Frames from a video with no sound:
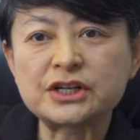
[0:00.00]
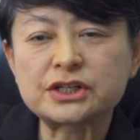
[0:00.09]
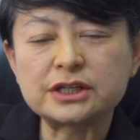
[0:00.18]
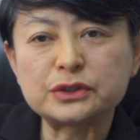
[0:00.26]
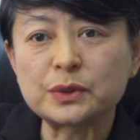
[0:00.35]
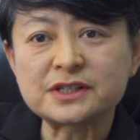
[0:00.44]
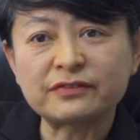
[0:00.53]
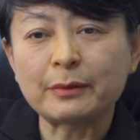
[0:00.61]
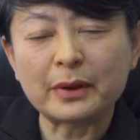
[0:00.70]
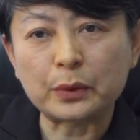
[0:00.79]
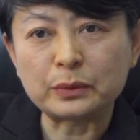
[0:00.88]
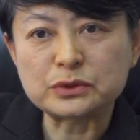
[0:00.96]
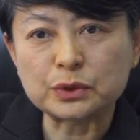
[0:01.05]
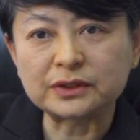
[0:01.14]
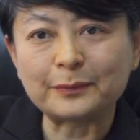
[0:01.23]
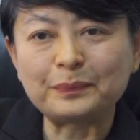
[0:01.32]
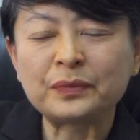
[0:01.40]
是做这方面工
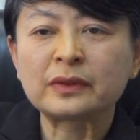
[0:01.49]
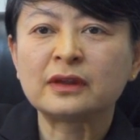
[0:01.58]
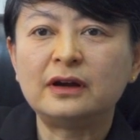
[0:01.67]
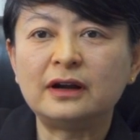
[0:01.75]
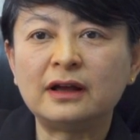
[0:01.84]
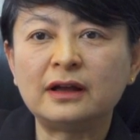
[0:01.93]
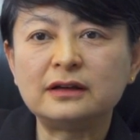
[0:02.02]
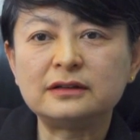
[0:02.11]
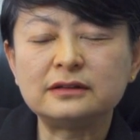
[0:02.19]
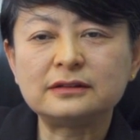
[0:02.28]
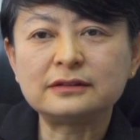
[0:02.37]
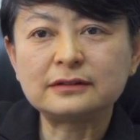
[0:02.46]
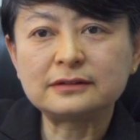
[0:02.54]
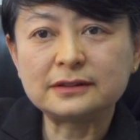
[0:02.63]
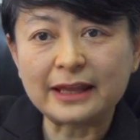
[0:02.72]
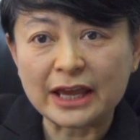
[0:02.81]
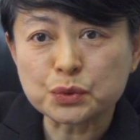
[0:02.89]
作的，呃。
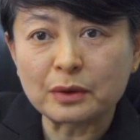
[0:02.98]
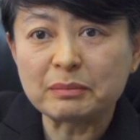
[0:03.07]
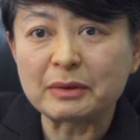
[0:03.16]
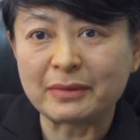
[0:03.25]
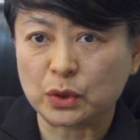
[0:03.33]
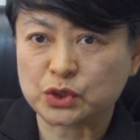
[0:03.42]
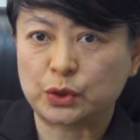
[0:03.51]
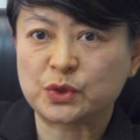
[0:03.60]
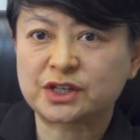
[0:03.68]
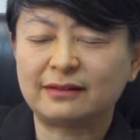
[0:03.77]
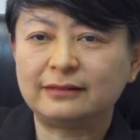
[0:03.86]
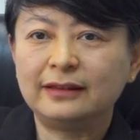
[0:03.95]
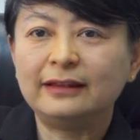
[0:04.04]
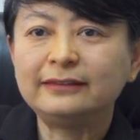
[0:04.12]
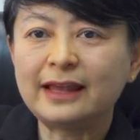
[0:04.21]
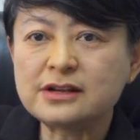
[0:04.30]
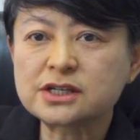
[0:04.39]
H one B 没有抽上，
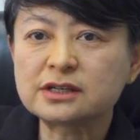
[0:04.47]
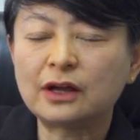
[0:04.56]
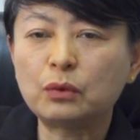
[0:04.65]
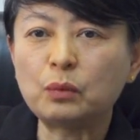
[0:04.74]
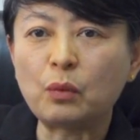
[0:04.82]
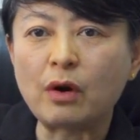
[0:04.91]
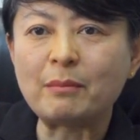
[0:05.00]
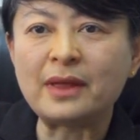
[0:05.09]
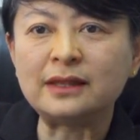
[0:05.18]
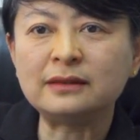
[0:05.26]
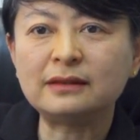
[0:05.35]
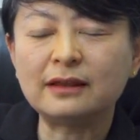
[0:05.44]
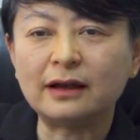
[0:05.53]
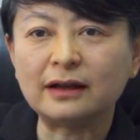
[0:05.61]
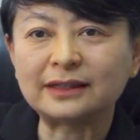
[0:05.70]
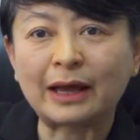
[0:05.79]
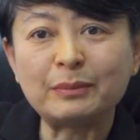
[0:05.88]
但是呢，我们
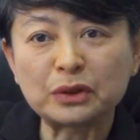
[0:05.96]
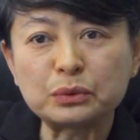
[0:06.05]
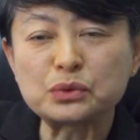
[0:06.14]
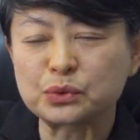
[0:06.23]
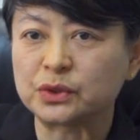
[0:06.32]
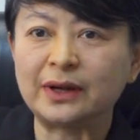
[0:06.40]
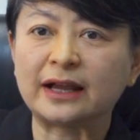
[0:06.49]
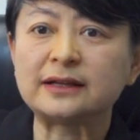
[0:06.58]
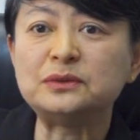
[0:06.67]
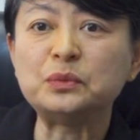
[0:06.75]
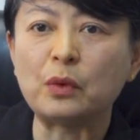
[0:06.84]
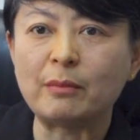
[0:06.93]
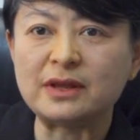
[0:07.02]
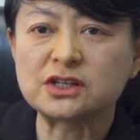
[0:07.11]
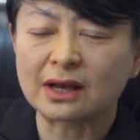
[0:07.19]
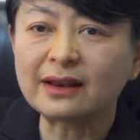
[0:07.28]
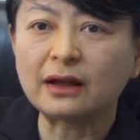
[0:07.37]
呃，他们的雇主就来跟我们
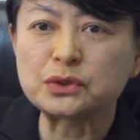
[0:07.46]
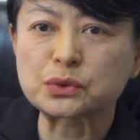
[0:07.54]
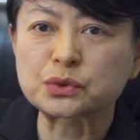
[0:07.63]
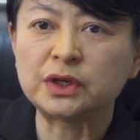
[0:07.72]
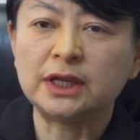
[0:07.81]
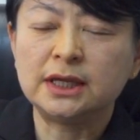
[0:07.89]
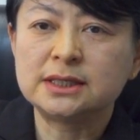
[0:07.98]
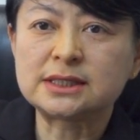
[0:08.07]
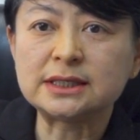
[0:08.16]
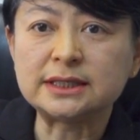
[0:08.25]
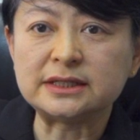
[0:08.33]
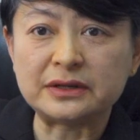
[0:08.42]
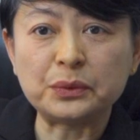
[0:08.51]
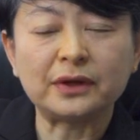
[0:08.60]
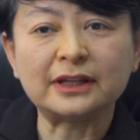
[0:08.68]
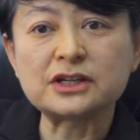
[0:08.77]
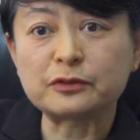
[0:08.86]
商量，就说这个人
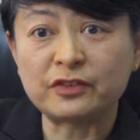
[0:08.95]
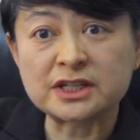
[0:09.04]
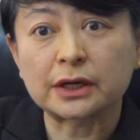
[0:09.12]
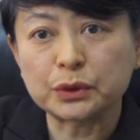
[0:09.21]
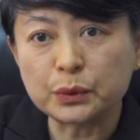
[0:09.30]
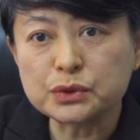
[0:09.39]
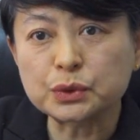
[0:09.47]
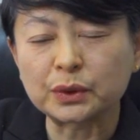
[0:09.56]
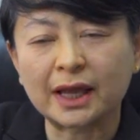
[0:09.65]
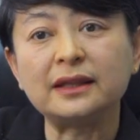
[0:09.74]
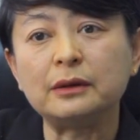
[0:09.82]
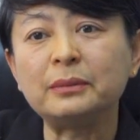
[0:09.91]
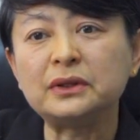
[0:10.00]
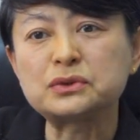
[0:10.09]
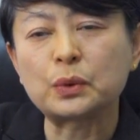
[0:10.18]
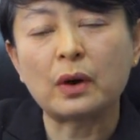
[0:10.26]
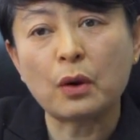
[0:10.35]
员呢是非常优秀，看看能不能
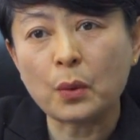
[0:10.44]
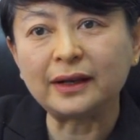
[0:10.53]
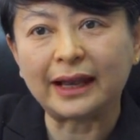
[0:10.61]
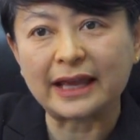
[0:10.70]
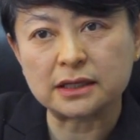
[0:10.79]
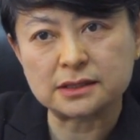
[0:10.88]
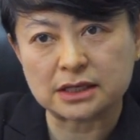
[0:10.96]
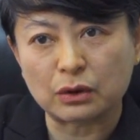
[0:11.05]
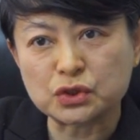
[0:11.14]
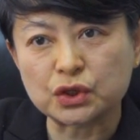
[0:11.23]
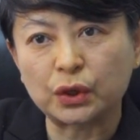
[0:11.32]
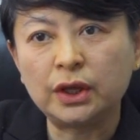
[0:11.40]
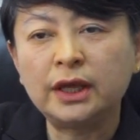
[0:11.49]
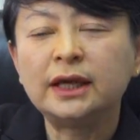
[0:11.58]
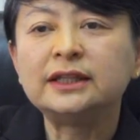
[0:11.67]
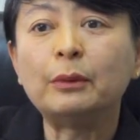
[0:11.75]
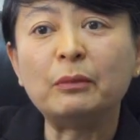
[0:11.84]
从 O 1 n e 来着手。
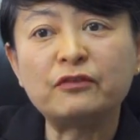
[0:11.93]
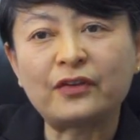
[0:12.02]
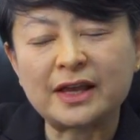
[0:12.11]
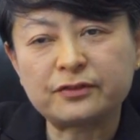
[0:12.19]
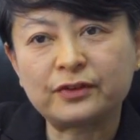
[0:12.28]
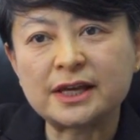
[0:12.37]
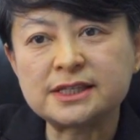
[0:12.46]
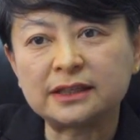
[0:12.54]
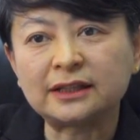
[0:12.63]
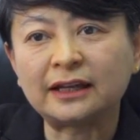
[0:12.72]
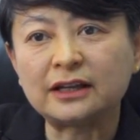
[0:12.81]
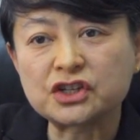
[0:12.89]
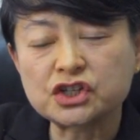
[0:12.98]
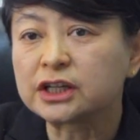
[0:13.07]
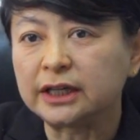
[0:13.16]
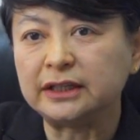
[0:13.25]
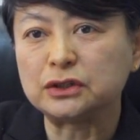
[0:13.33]
那么发发现他呢是
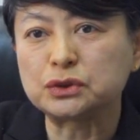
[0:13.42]
可以